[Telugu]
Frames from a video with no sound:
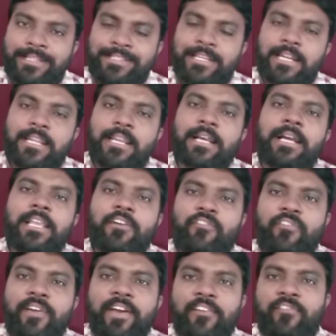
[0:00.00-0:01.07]
జనరల్గా
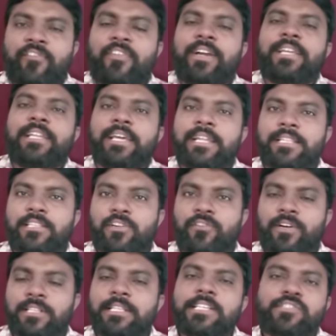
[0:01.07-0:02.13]
ఎఫ్ఐఆర్ ఫైల్ అయిన
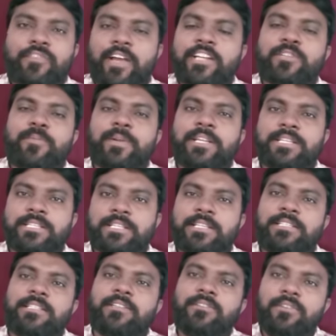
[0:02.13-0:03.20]
తర్వాత స్పాష్ పిటిషన్
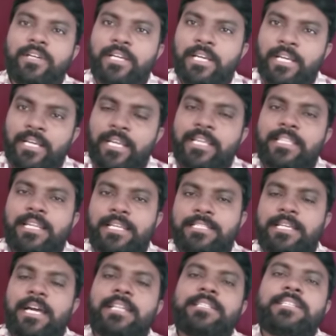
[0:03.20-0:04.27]
వేస్తారు ఏదైనా
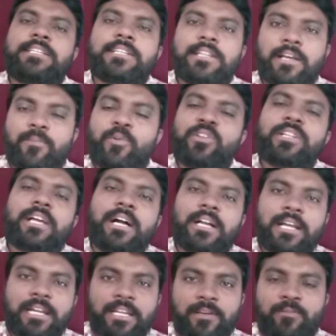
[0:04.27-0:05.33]
ఛార్జ్ షీట్ నమోదు
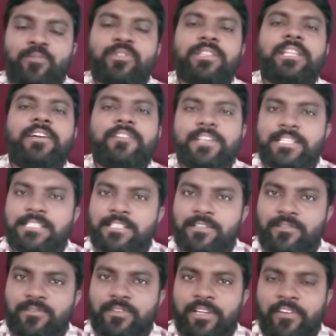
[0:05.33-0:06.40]
కాకంటే ముందే
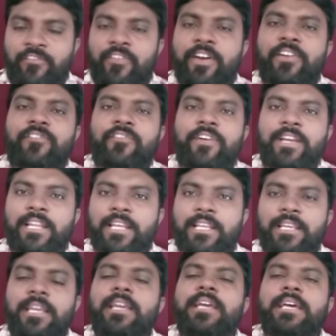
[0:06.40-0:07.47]
వేస్తారు ఎఫ్ఐఆర్ ఫైల్
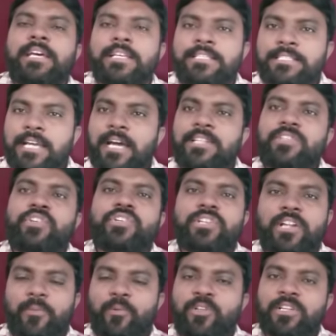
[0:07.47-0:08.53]
అయ్యి ఛార్జ్ షీట్
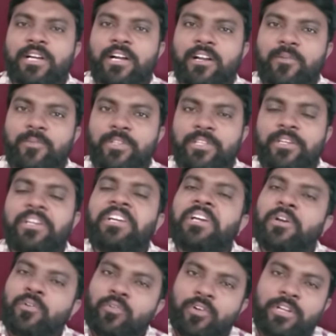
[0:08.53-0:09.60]
నమోదు కాకముందే
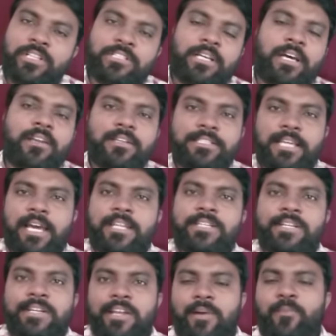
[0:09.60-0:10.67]
కొన్నిసార్లు
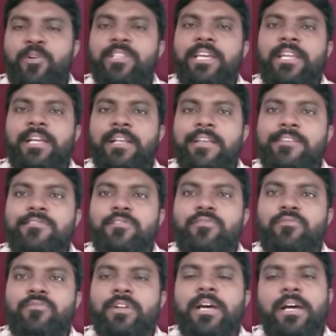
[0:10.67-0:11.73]
ఛార్జ్షీట్ నమోదైన కేసులు
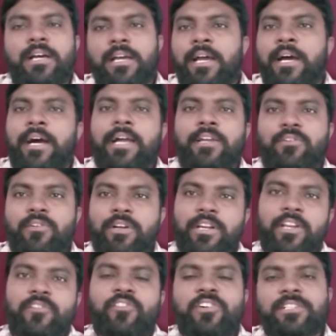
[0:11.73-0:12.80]
కూడా హైకోర్టు
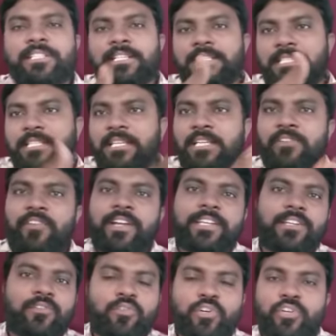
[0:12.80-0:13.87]
రివోక్ చేసి
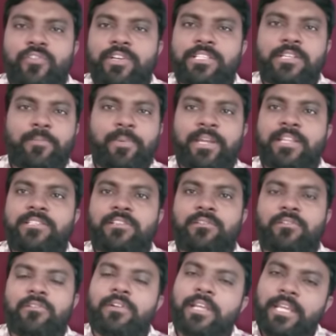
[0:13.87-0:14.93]
వాటిని కొట్టివేసే
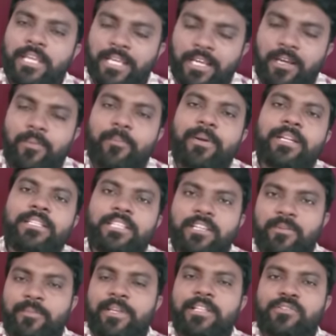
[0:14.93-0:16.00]
పరిస్థితులు ఉంటాయి బట్
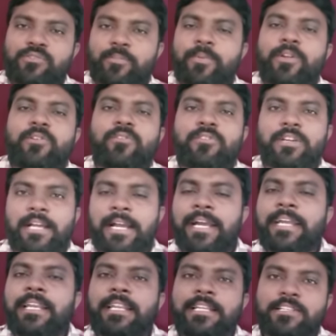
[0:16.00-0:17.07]
దీని మీద సుప్రీంకోర్టు
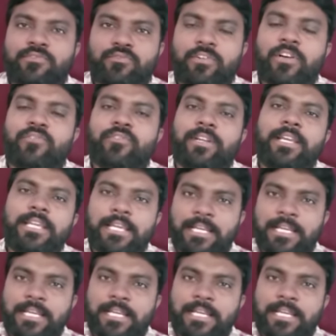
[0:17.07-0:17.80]
గైడ్ లైన్స్ కూడా ఉన్నాయి